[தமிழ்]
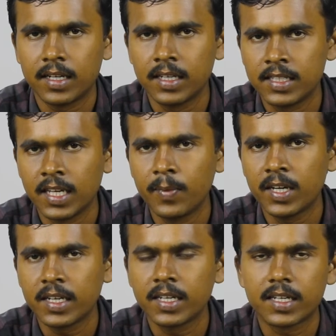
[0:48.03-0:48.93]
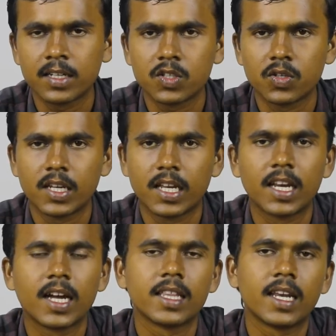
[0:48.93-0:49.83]
டிசேபிள்டுன்னு இருக்குன்னு
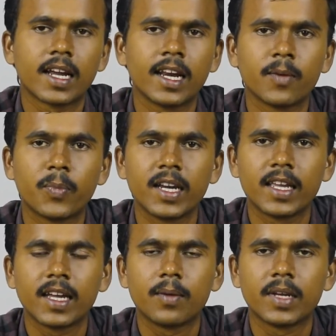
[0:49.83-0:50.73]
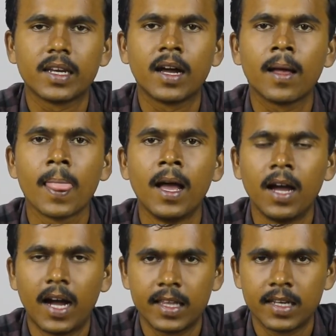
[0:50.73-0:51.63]
சொன்னீங்கல்ல அதில் கிளிக் பண்ணிங்க அப்படின்னா
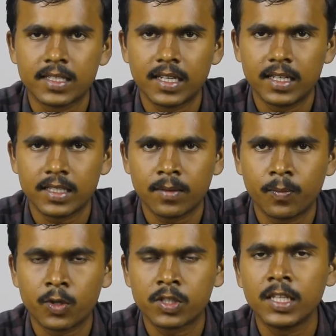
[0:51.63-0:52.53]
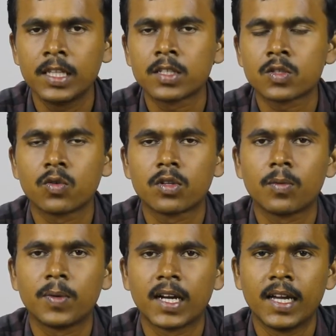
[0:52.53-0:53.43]
அதில் சில ப்ரொசீஜர்ஸ்
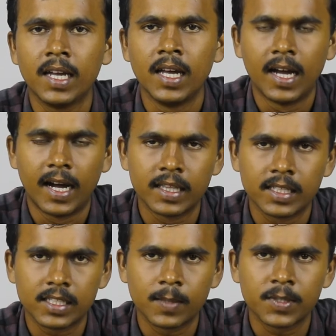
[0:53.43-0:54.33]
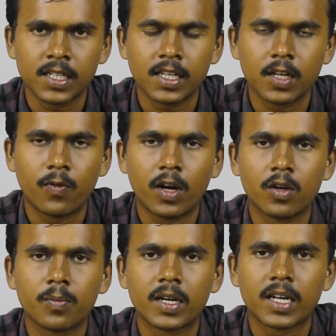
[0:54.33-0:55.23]
கொடுத்துருப்பாங்க அந்த ஸ்டெப்ஸை நீங்கள்
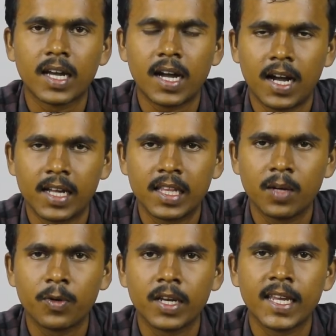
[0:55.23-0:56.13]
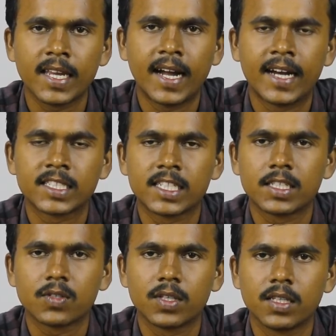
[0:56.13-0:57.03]
ஃபாலோ பண்ணுங்கள் அதில் போய் நீங்கள்
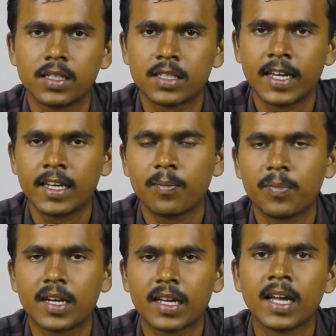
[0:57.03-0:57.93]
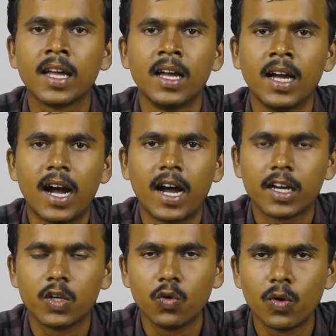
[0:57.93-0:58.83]
ஆட்ஸன்ஸ் வந்து சைன் அப் பண்ணுங்கள்
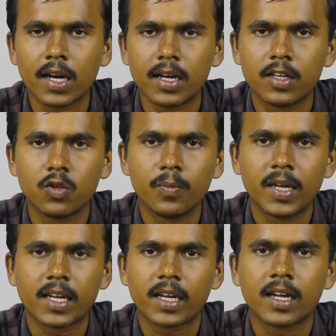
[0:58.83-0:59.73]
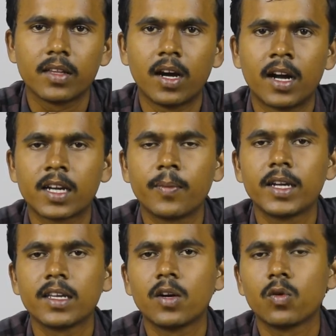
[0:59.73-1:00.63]
அங்கே யூஆர்எல் எதுவுமே கேட்காது
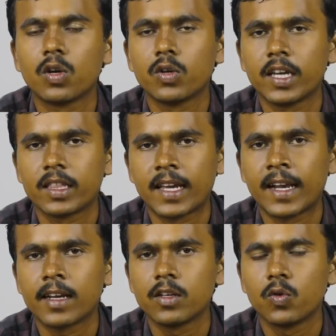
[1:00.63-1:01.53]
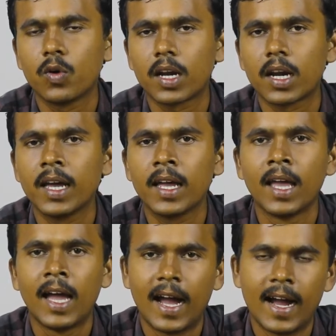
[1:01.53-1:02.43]
ஆட்டோமேட்டிக்காக உங்களுடைய சேனல் யூஆரில்
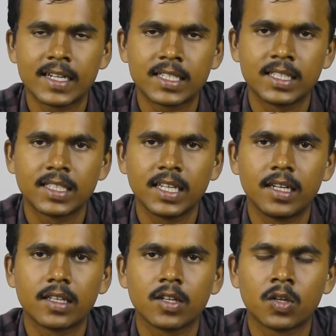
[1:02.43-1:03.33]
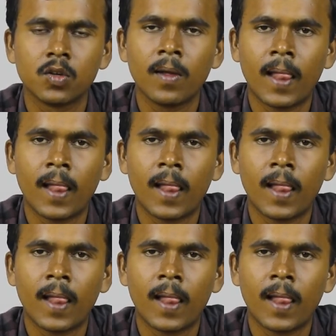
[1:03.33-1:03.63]
ஆட்ஸன்ஸே எடுத்துக்கிடும்